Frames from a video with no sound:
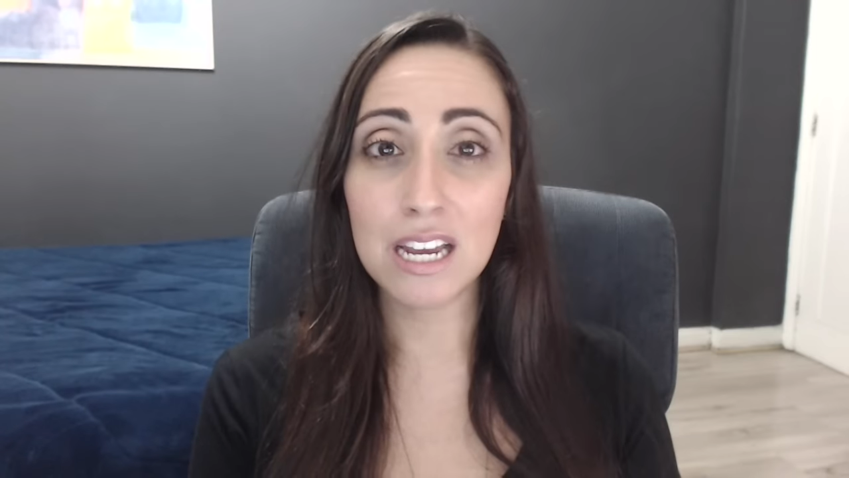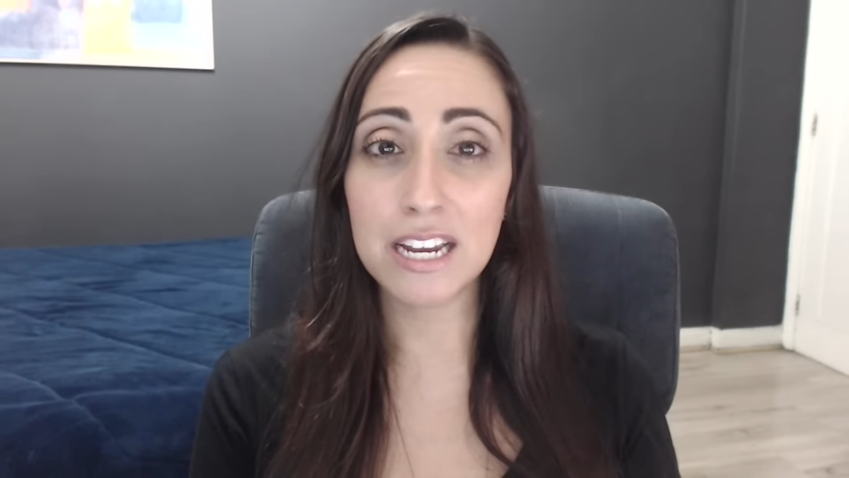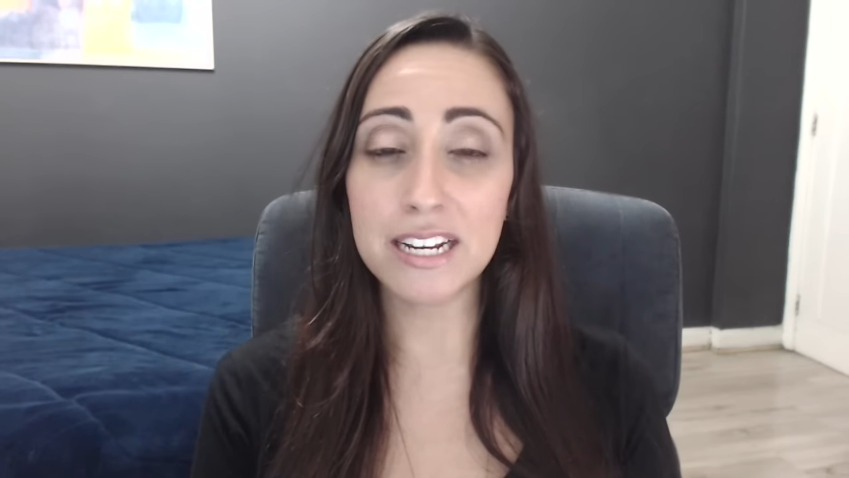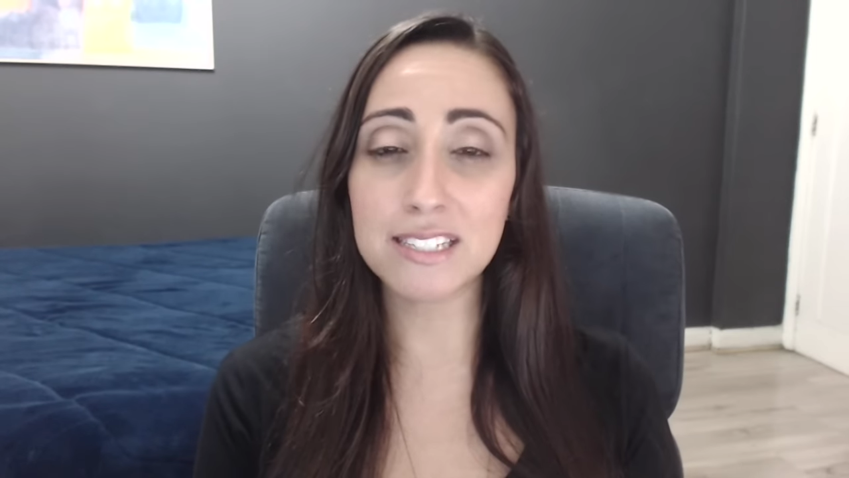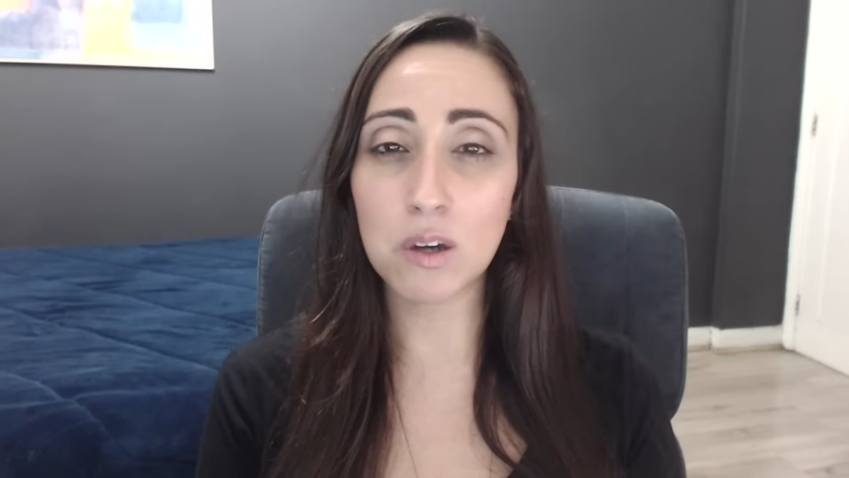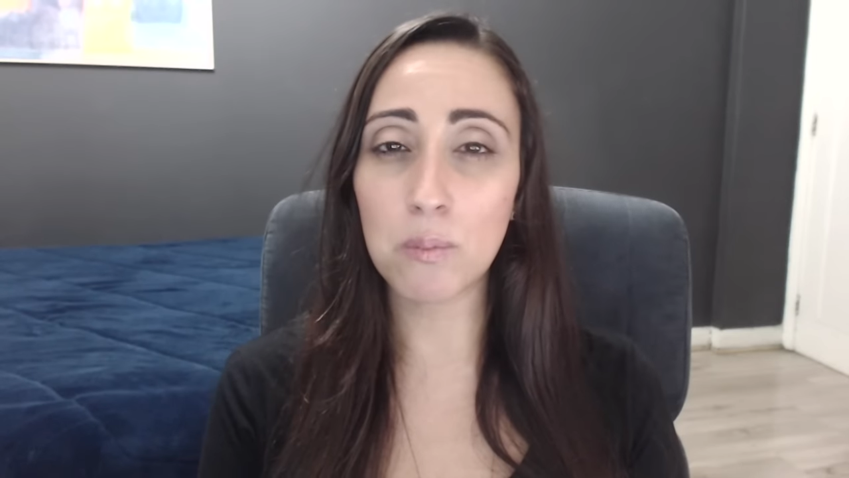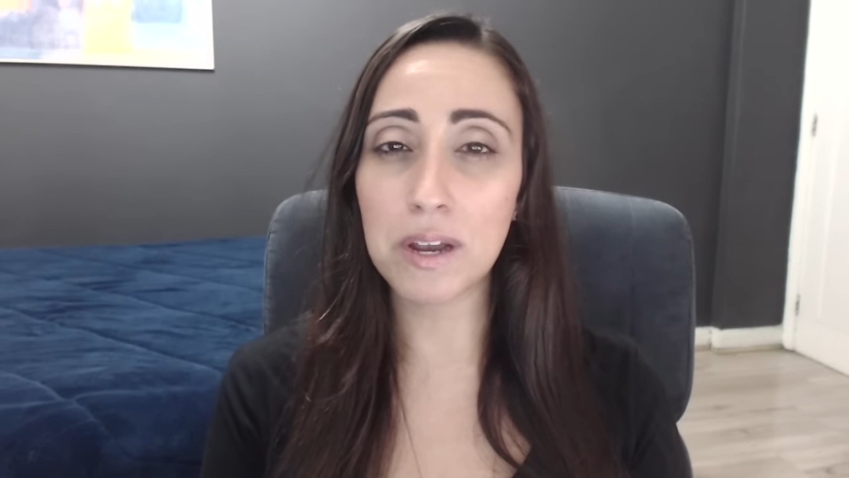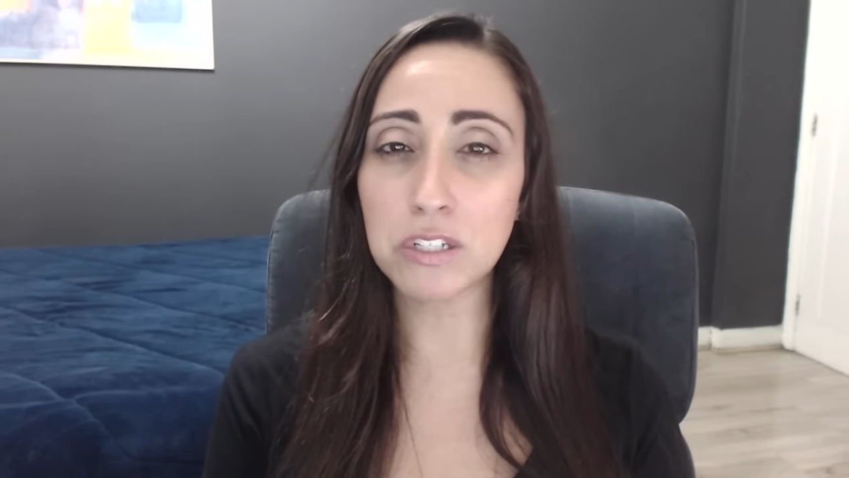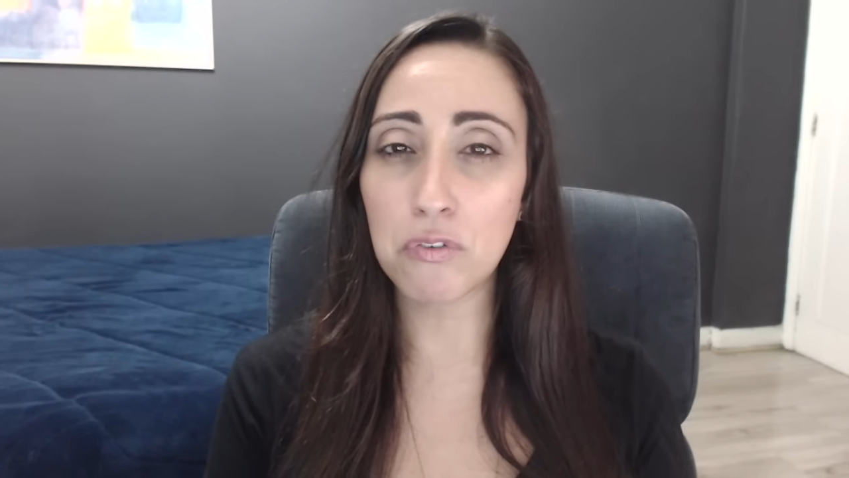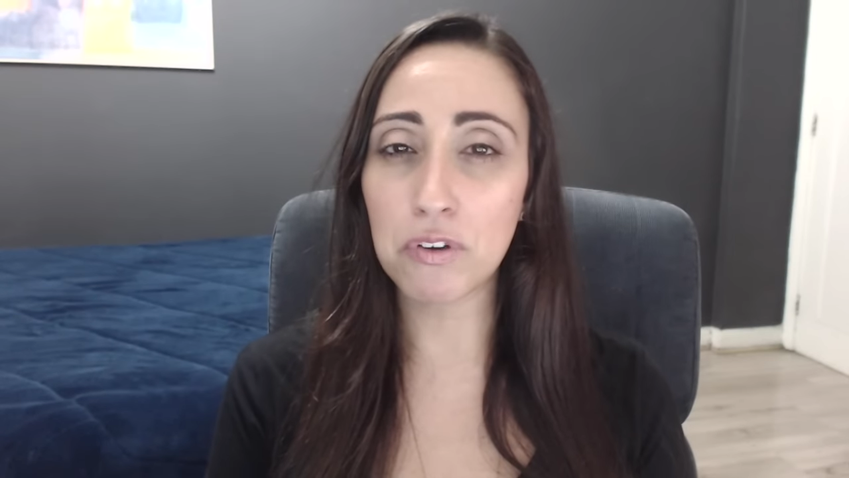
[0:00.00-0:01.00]

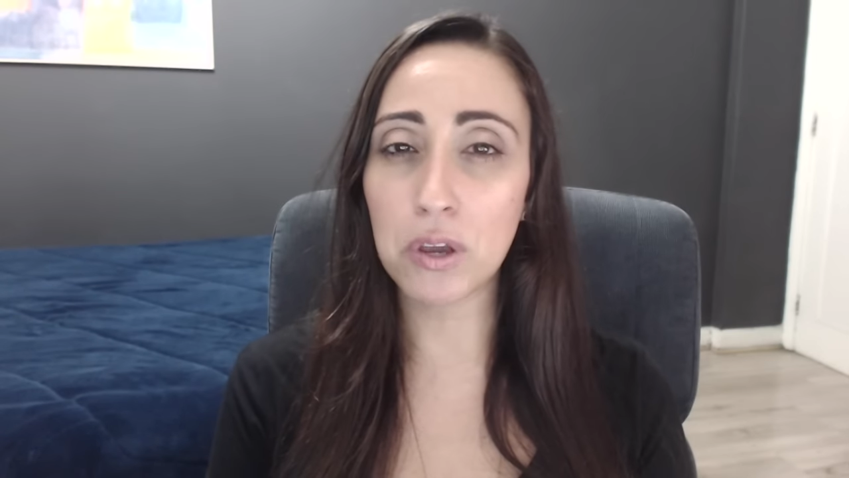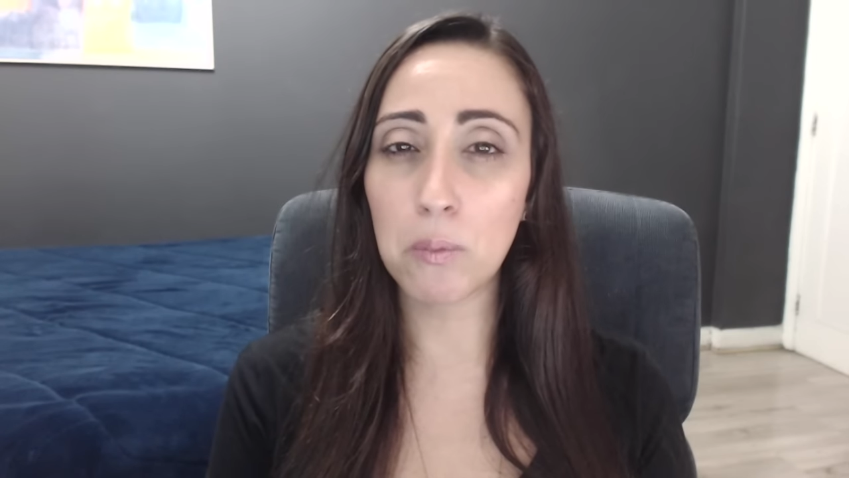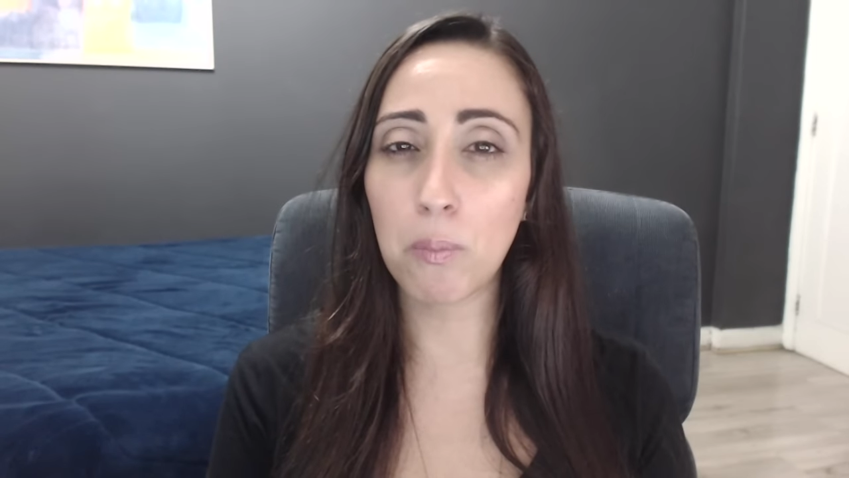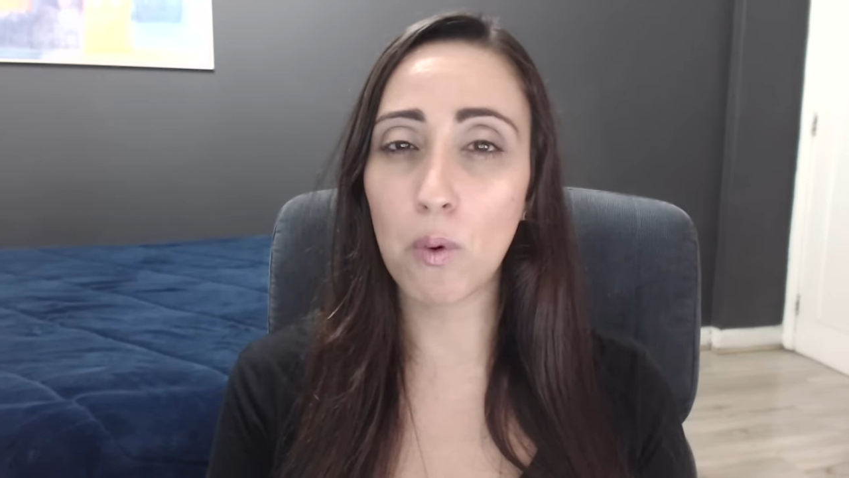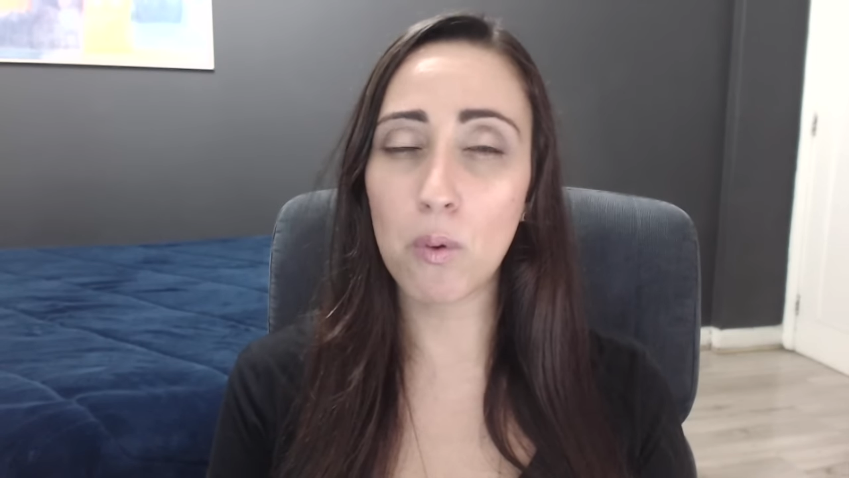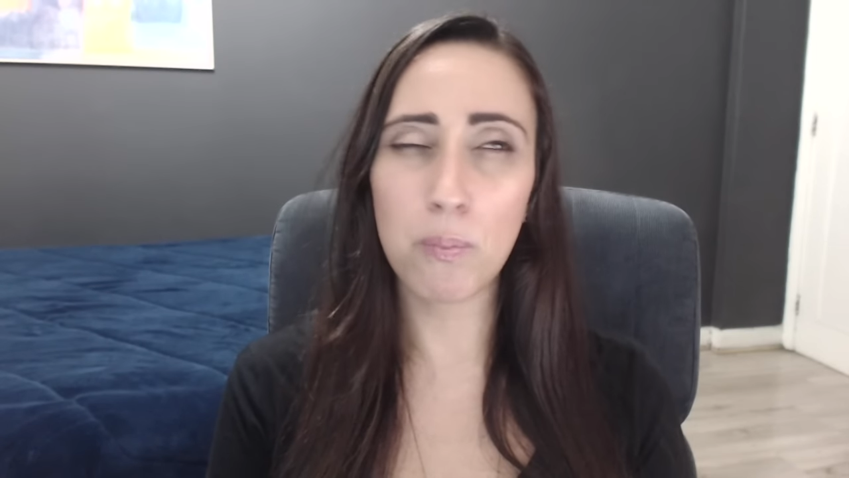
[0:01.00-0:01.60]
Inicialmente eu fiquei um pouco,